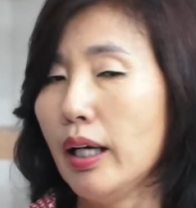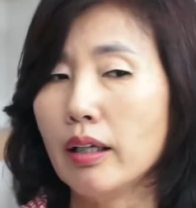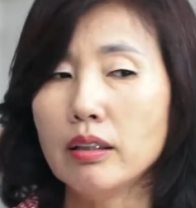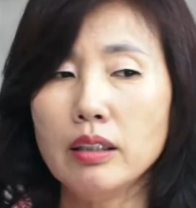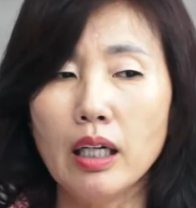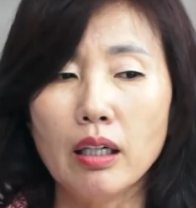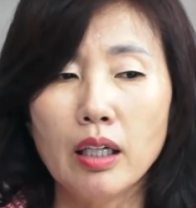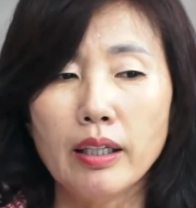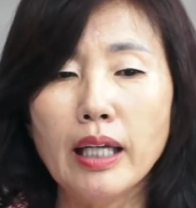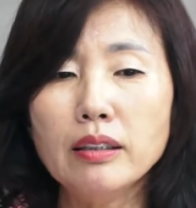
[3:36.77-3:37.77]
예, 그러니까
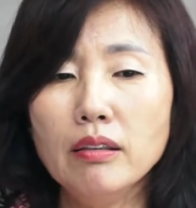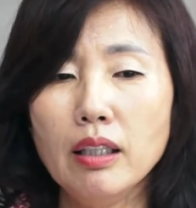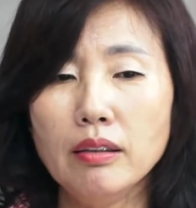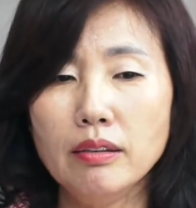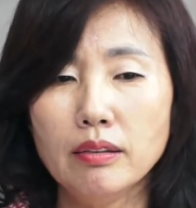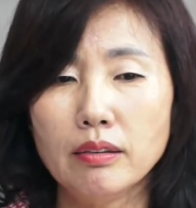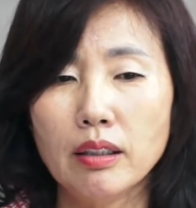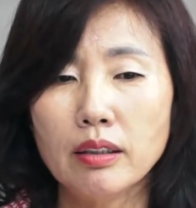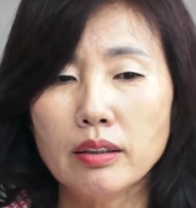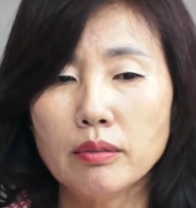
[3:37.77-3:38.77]
예전에는
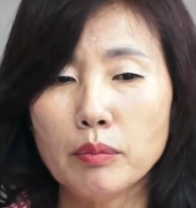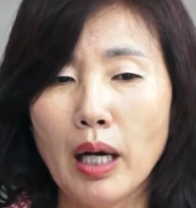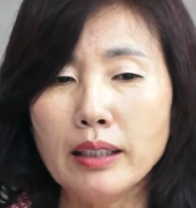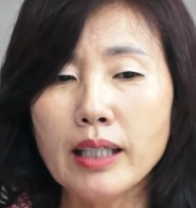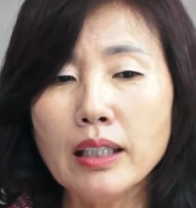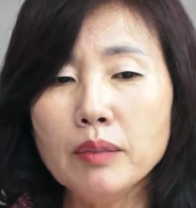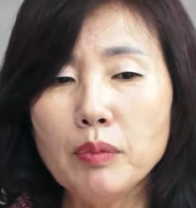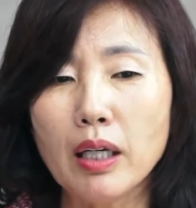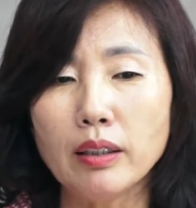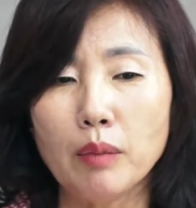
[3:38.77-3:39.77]
한
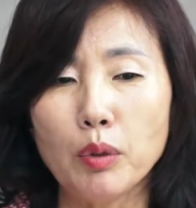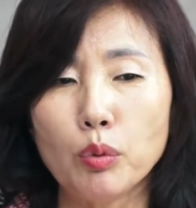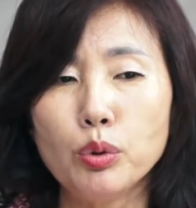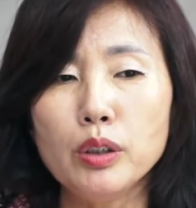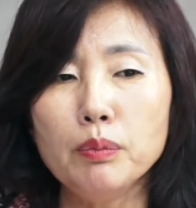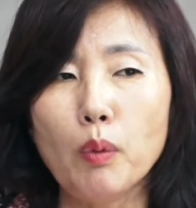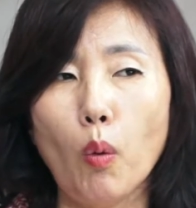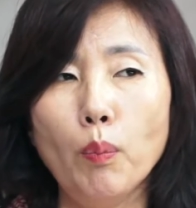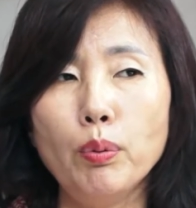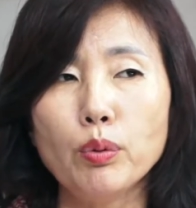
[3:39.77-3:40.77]
40대가 되면
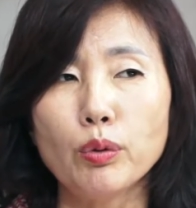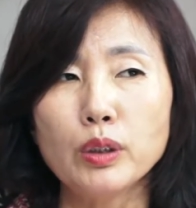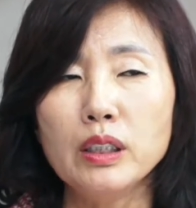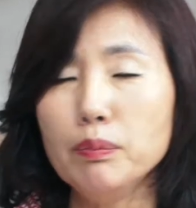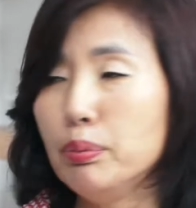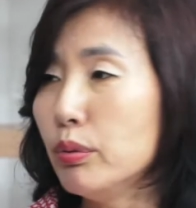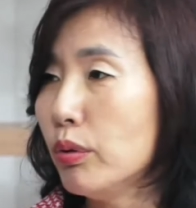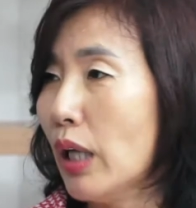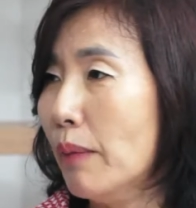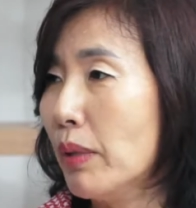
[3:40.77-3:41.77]
95%,
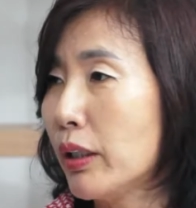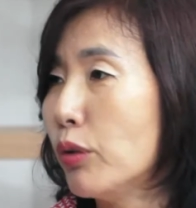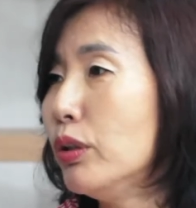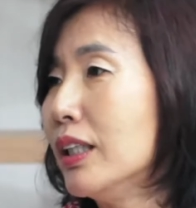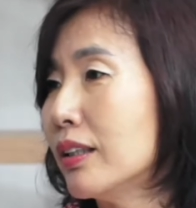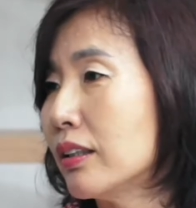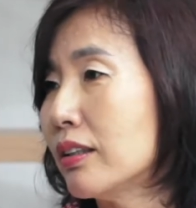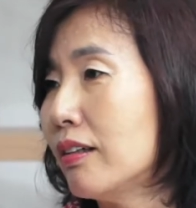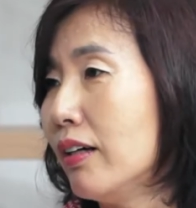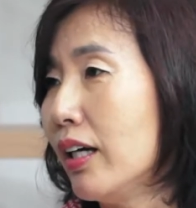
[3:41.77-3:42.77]
7%는 아마
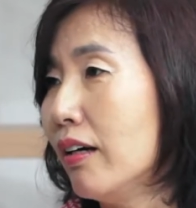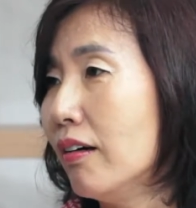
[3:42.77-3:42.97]
결혼했었을 거예요.